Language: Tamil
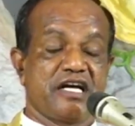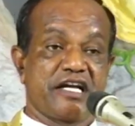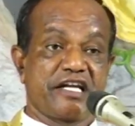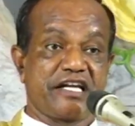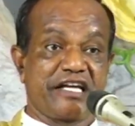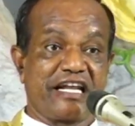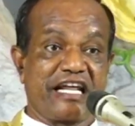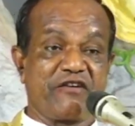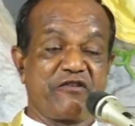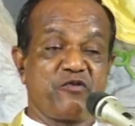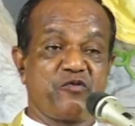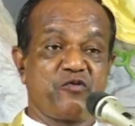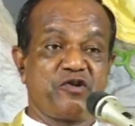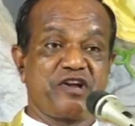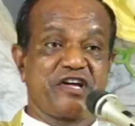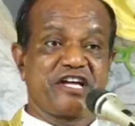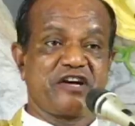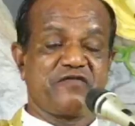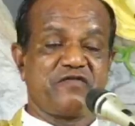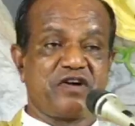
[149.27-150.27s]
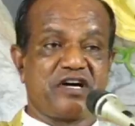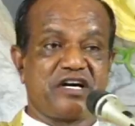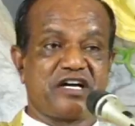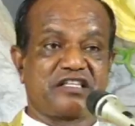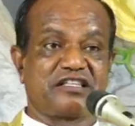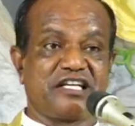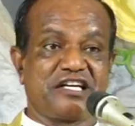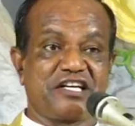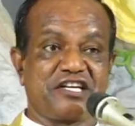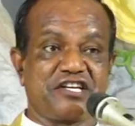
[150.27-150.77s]
இறைவனுடைய
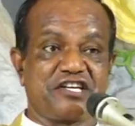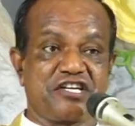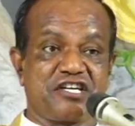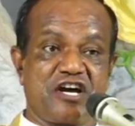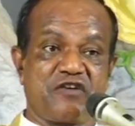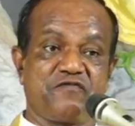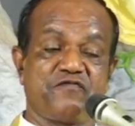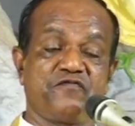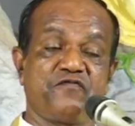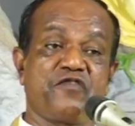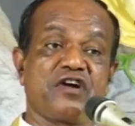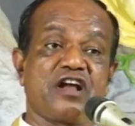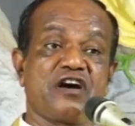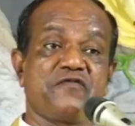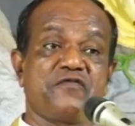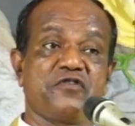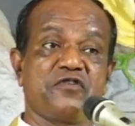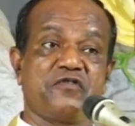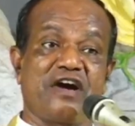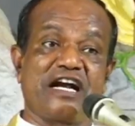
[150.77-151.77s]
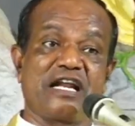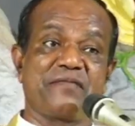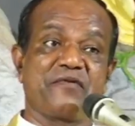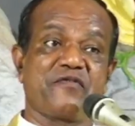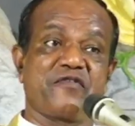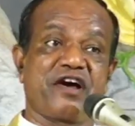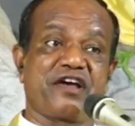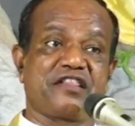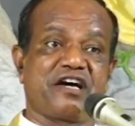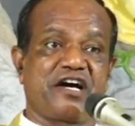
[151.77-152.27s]
வார்த்தை எவ்வளவு
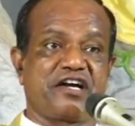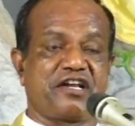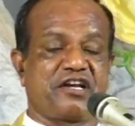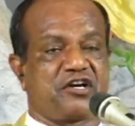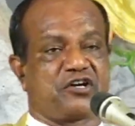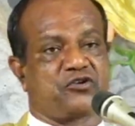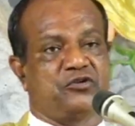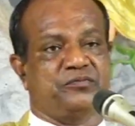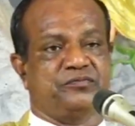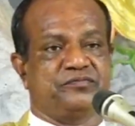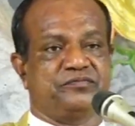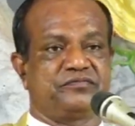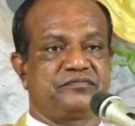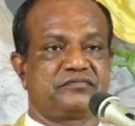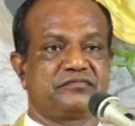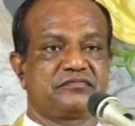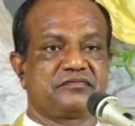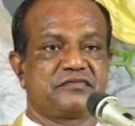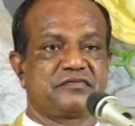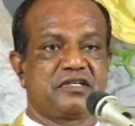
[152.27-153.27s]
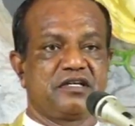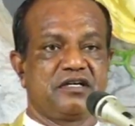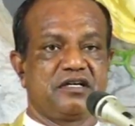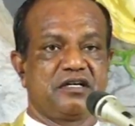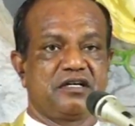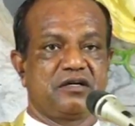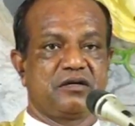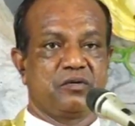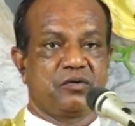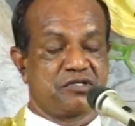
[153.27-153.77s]
வலிமை இருக்கும்
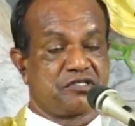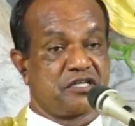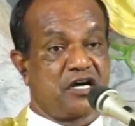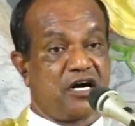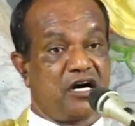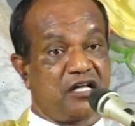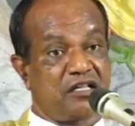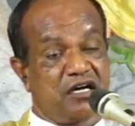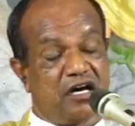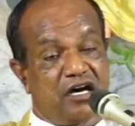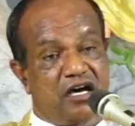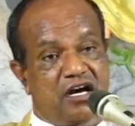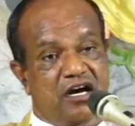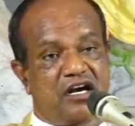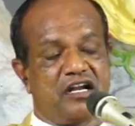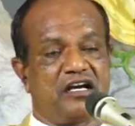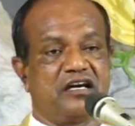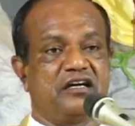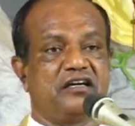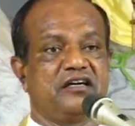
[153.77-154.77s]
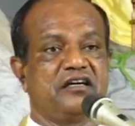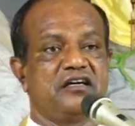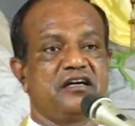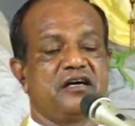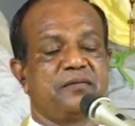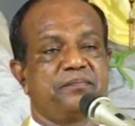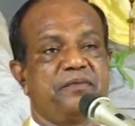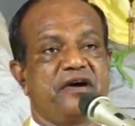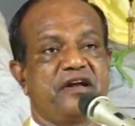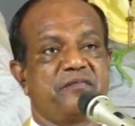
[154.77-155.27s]
ஒரு சாதாரண
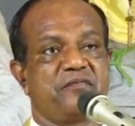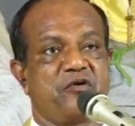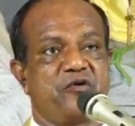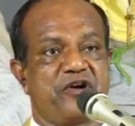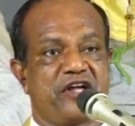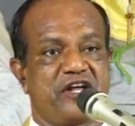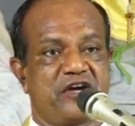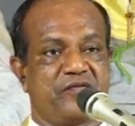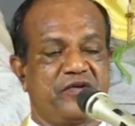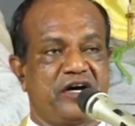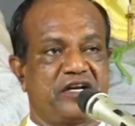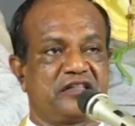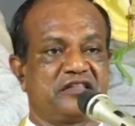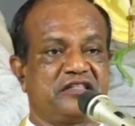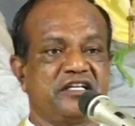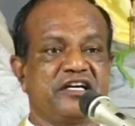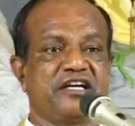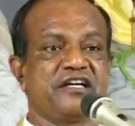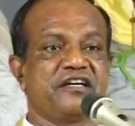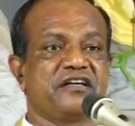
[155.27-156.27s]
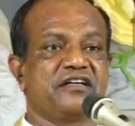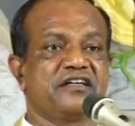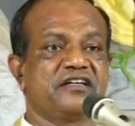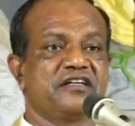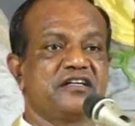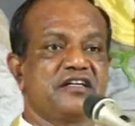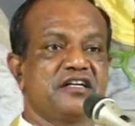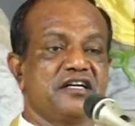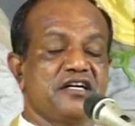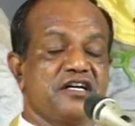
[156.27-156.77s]
பெண்மனுடைய வார்த்தை
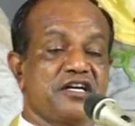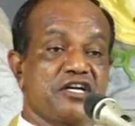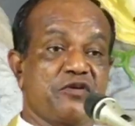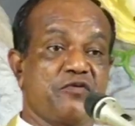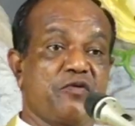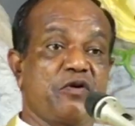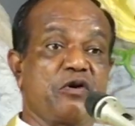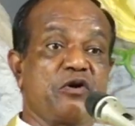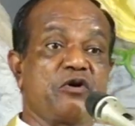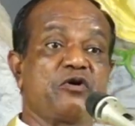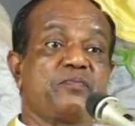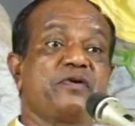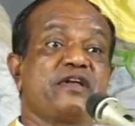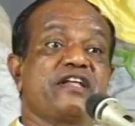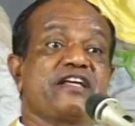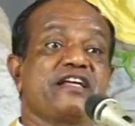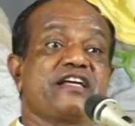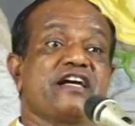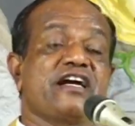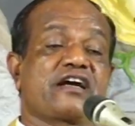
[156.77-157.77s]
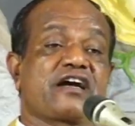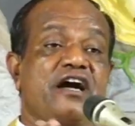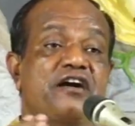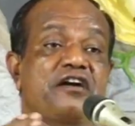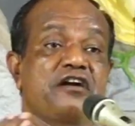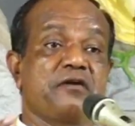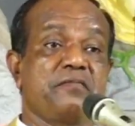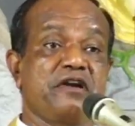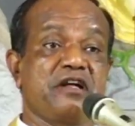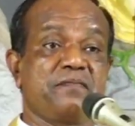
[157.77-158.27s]
இவ்வளோ பெரிய
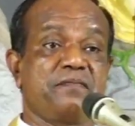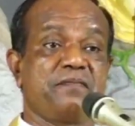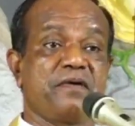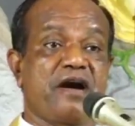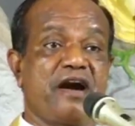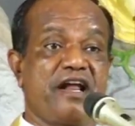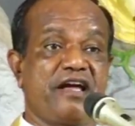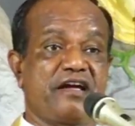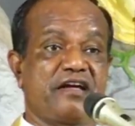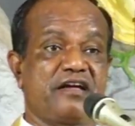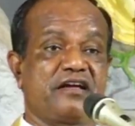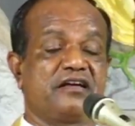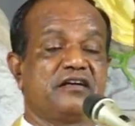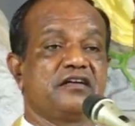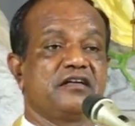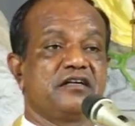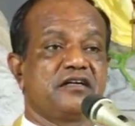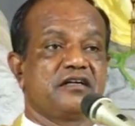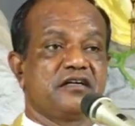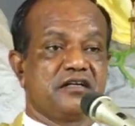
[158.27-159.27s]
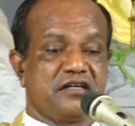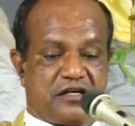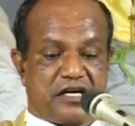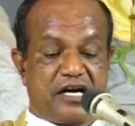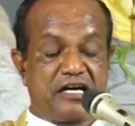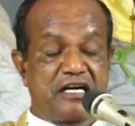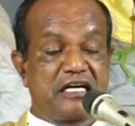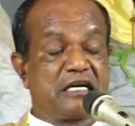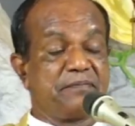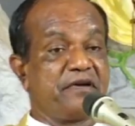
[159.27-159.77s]
கண்டுபிடிப்புகளை
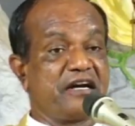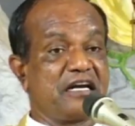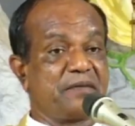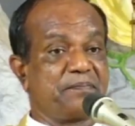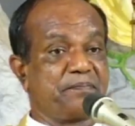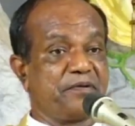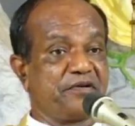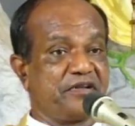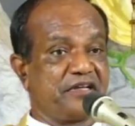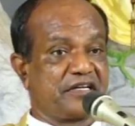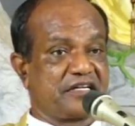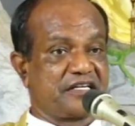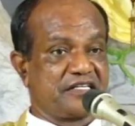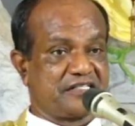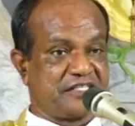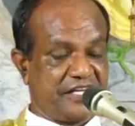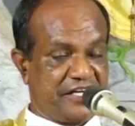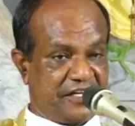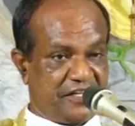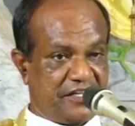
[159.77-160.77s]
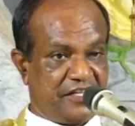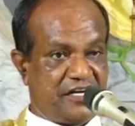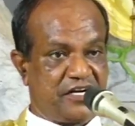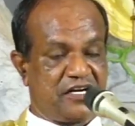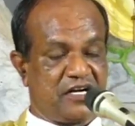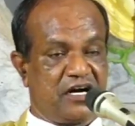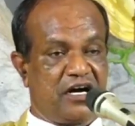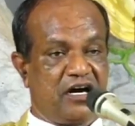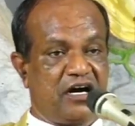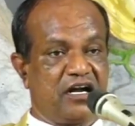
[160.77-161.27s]
கண்டுபிடிப்பதற்கு செய்கிறது
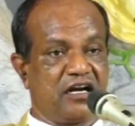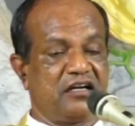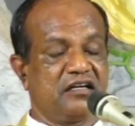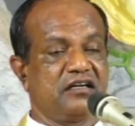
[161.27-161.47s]
என்றால்